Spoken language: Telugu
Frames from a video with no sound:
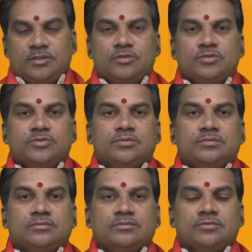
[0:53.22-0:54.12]
ఈరోజు
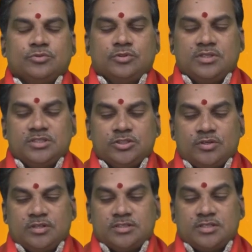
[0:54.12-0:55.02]
శుద్ధ
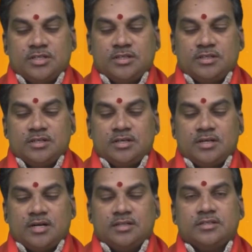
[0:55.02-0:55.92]
చతుర్దశి
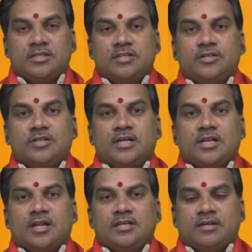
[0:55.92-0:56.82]
రాత్రి ఏడు
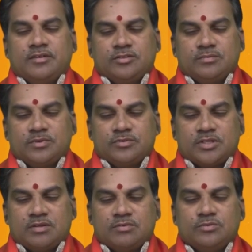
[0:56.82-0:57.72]
గంటల ఇరవై తొమ్మిది
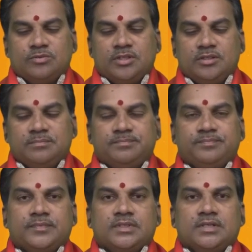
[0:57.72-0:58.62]
నిమిషాల వరకు ఉంది
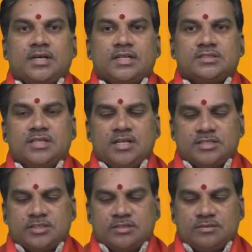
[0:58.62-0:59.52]
హస్త
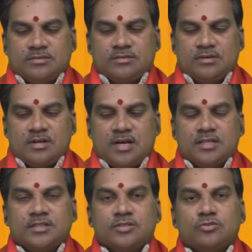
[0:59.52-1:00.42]
నక్షత్రం
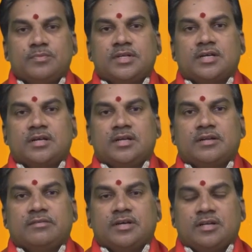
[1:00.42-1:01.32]
రాత్రి తొమ్మిది గంటల
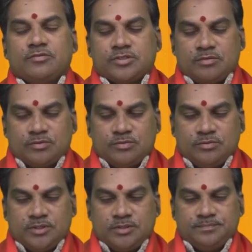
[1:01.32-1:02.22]
ఇరవై ఆరు నిమిషాల వరకు
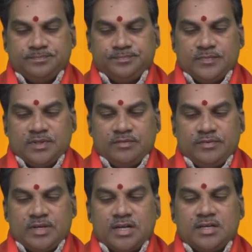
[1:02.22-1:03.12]
ఉంది
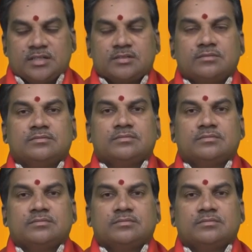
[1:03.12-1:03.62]
వ్యాఘాతం